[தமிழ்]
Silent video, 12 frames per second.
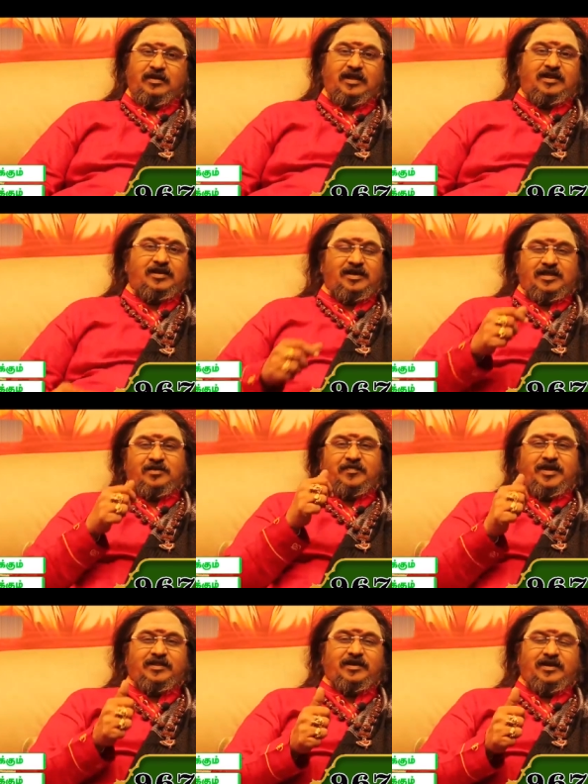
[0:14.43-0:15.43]
அதனால தான்
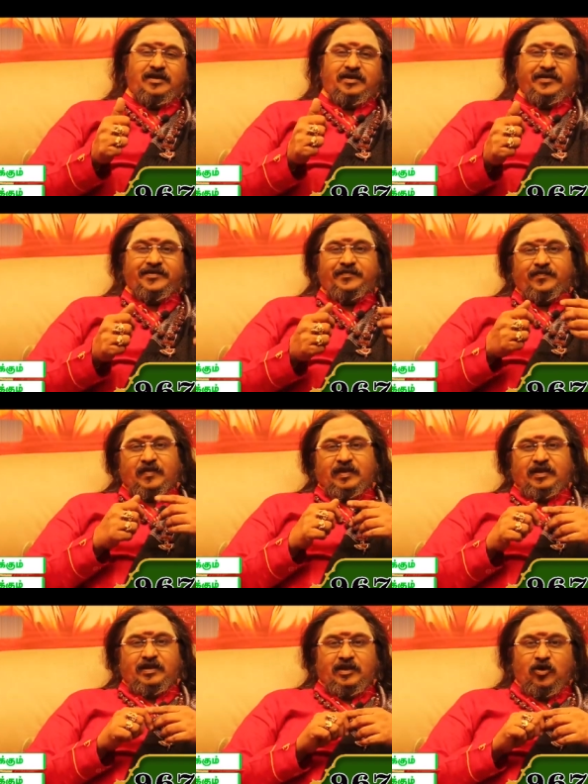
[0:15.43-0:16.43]
பார்த்தீங்கன்னா
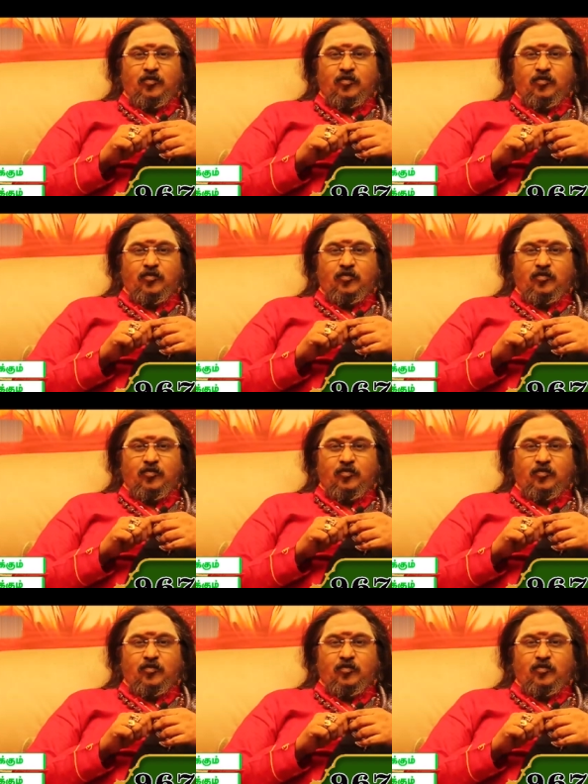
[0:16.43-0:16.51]
இந்த